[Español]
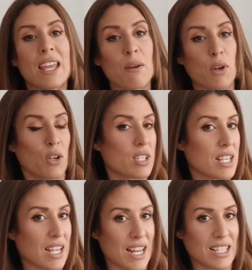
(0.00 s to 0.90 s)
Y bueno, que
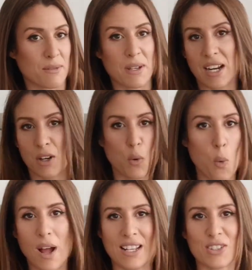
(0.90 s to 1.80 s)
si queréis ver
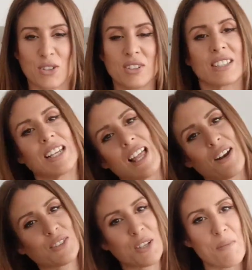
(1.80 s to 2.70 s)
cuáles son,
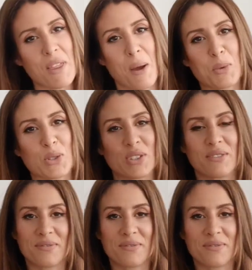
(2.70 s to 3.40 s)
quedaros que empezamos.